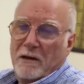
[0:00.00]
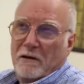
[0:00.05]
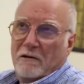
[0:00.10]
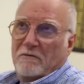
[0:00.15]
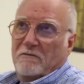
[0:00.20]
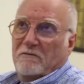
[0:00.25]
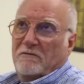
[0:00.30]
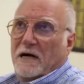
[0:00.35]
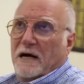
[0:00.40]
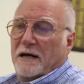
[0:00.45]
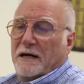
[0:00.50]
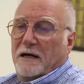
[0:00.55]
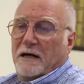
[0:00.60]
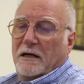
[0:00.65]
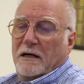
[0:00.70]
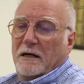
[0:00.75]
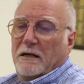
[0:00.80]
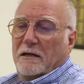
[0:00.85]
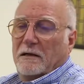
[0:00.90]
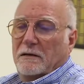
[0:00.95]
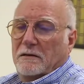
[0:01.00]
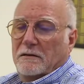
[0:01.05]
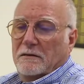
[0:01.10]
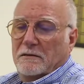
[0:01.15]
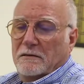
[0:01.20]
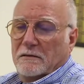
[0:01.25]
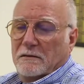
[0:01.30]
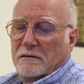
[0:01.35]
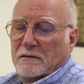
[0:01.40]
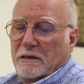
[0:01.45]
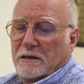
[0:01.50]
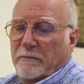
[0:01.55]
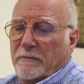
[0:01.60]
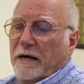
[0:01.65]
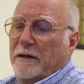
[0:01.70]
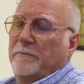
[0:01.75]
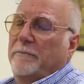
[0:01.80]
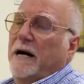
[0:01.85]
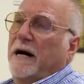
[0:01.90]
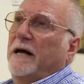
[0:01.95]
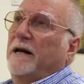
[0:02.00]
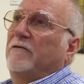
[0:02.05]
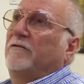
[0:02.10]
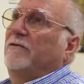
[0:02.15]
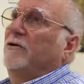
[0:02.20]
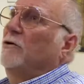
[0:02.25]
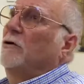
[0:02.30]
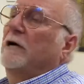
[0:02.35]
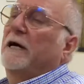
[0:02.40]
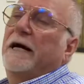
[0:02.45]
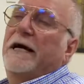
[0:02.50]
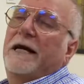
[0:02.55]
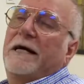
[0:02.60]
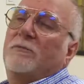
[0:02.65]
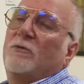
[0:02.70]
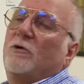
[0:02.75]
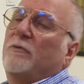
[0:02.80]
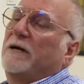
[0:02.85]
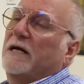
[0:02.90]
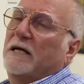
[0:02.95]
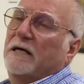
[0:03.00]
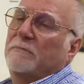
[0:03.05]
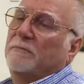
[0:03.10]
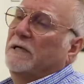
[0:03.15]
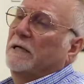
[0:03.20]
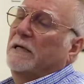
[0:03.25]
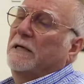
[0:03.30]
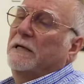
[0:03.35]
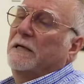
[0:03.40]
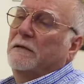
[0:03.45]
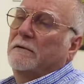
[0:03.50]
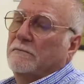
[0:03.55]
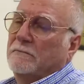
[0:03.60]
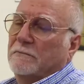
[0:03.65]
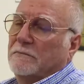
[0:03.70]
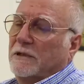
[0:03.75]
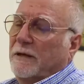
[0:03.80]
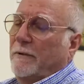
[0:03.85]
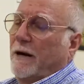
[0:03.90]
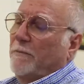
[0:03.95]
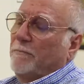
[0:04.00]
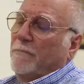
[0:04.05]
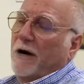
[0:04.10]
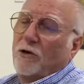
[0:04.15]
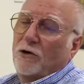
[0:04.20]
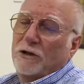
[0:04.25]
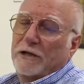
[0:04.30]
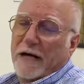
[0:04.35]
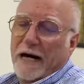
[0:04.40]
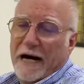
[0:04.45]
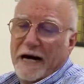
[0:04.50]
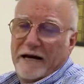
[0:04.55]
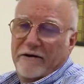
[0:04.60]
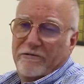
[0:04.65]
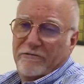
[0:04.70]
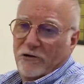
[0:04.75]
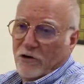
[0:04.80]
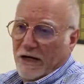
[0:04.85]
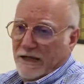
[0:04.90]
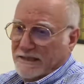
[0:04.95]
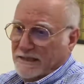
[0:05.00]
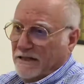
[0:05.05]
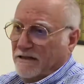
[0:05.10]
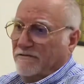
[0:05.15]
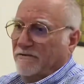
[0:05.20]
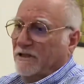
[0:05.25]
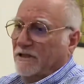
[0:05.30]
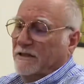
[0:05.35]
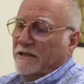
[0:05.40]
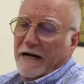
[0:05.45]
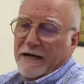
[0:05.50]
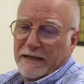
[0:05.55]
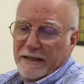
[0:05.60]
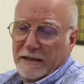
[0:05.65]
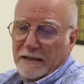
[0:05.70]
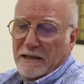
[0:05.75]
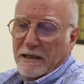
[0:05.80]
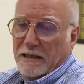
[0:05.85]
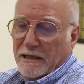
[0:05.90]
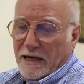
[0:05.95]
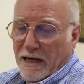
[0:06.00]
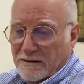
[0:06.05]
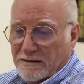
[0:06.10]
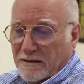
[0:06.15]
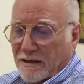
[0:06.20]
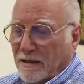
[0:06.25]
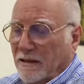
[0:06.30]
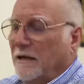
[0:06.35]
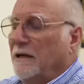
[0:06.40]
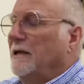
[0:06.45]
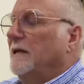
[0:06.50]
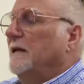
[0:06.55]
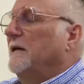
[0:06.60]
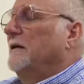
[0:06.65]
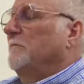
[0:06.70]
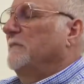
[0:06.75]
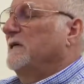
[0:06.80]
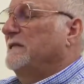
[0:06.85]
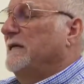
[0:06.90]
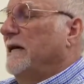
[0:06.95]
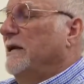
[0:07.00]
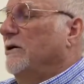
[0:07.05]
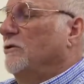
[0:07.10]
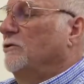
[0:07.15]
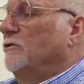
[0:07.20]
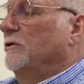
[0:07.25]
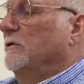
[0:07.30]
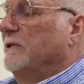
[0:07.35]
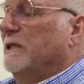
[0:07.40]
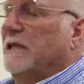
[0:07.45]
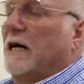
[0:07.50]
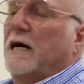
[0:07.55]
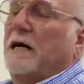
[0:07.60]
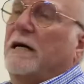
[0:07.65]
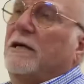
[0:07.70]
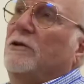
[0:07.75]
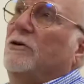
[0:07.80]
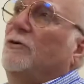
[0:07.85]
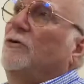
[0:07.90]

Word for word: فانا طبعا بعرف انه غيري ممكن يمتحن طبعا ما كنت عارف انه حيصير في التعقيد اللي حصل بس انا كنت متاكد انه